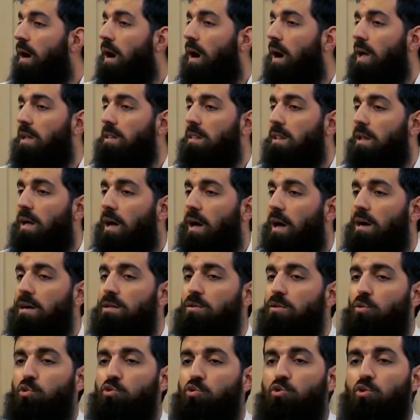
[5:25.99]
Allah'ın
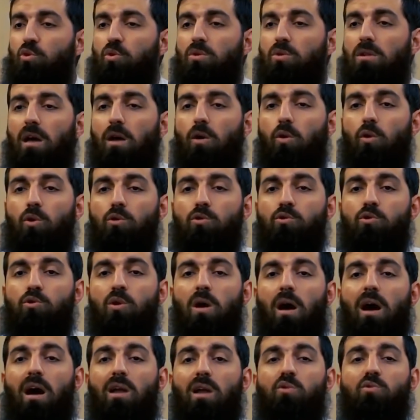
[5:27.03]
huzuruna öldüğü
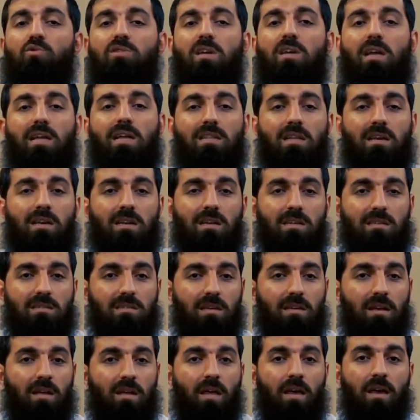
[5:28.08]
hal üzere dirilir.
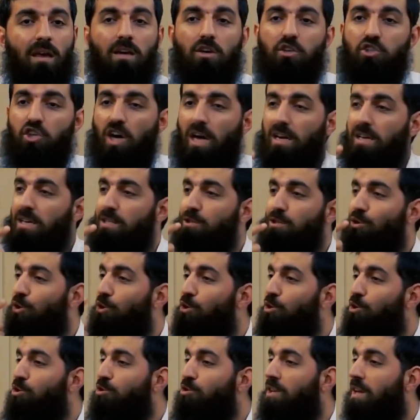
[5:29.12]
Şarkı
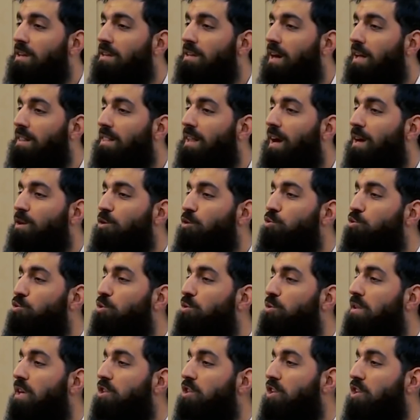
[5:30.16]
söylüyorsan Allah'ın
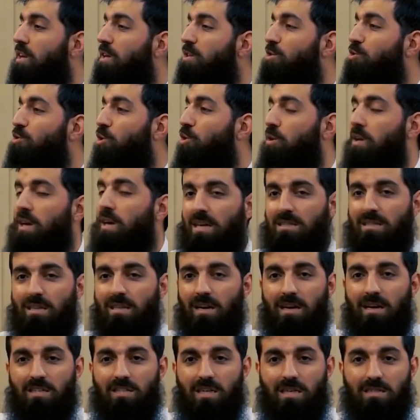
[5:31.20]
huzurunda şarkı söyleyerek
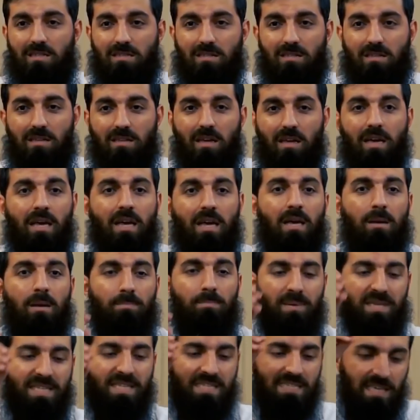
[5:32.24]
dirileceksin.
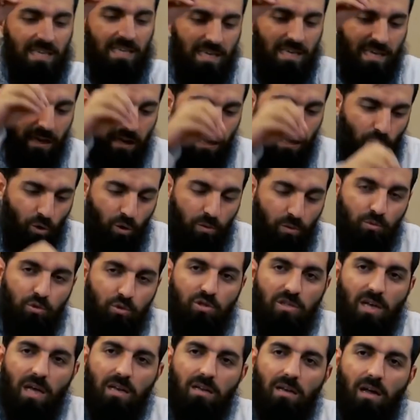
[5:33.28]
Pislik yiyerek
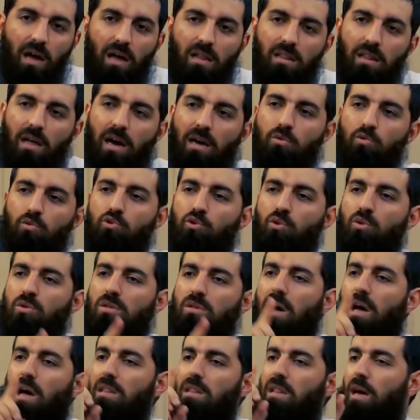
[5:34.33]
ölmüşsen Allah'ın
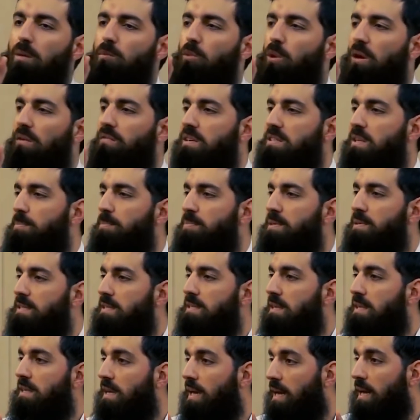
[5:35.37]
huzurunda Allah muhafaza
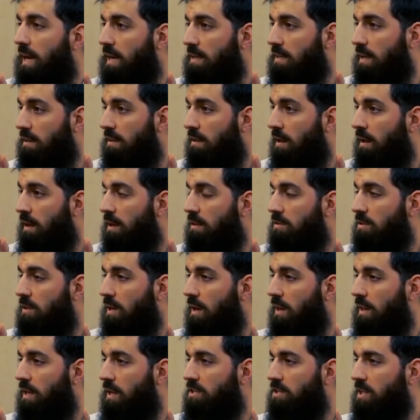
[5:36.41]
pislik yiyerekten
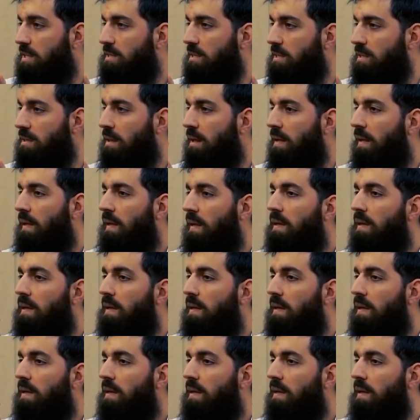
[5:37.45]
dirileceksin.